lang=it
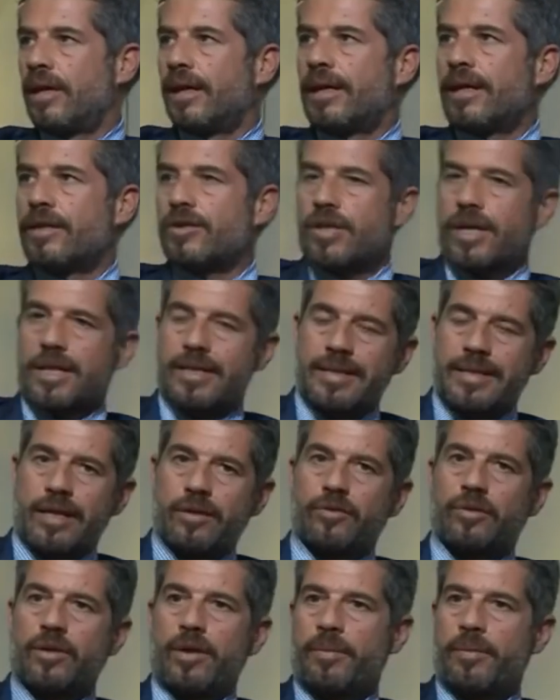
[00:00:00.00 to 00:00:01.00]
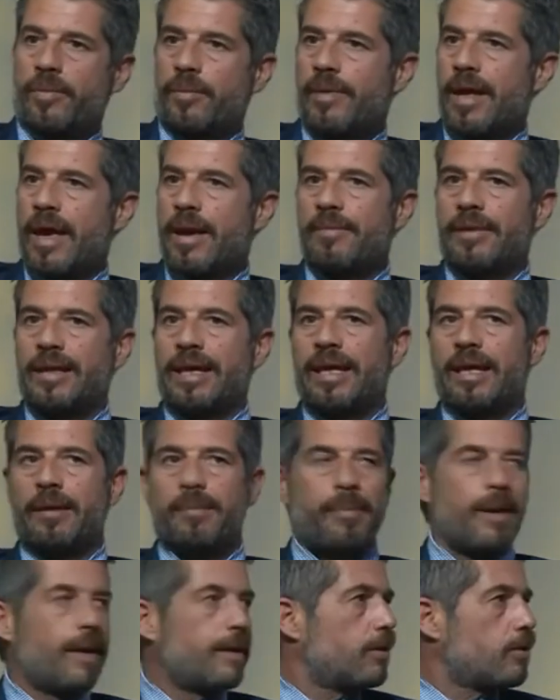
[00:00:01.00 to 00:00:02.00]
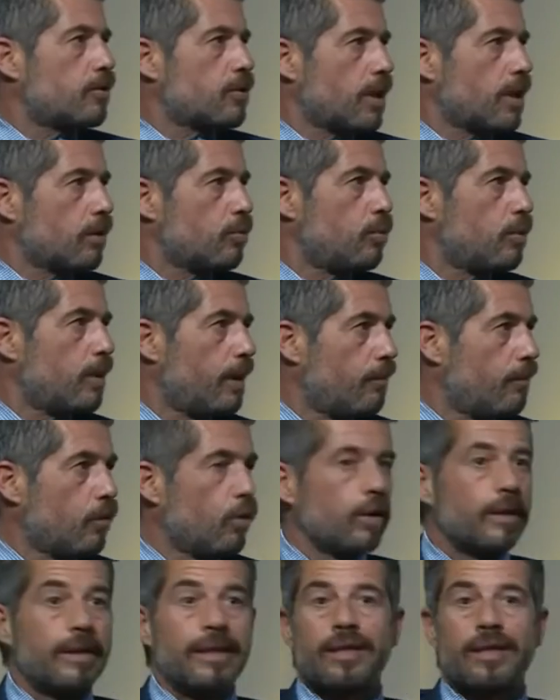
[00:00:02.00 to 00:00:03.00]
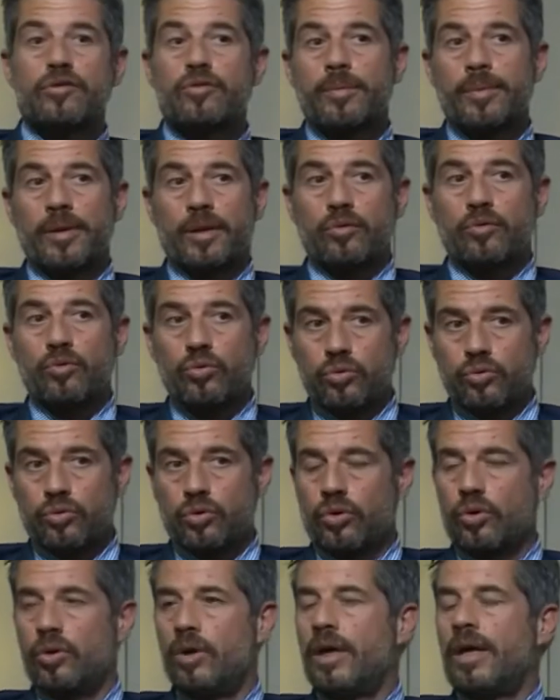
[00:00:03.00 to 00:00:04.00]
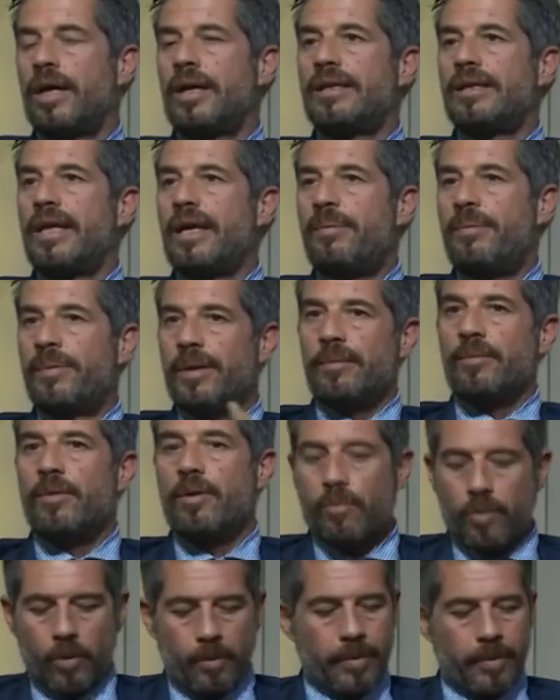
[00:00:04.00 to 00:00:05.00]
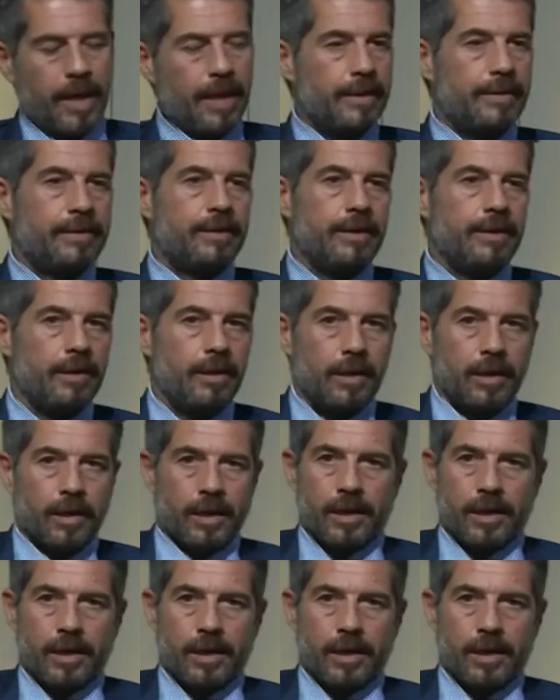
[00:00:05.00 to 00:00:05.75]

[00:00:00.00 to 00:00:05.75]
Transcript: che c'era stato dei problemi nei reperti, cioè alcune volte, soprattutto nei primi momenti